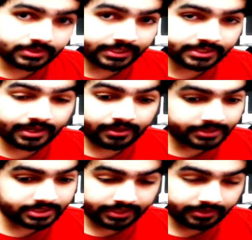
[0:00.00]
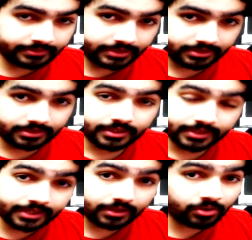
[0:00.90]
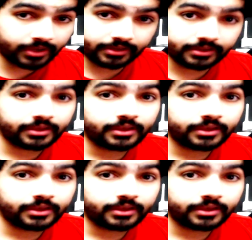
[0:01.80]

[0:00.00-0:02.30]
سير تقرا باش تخدم بس ياك اوكي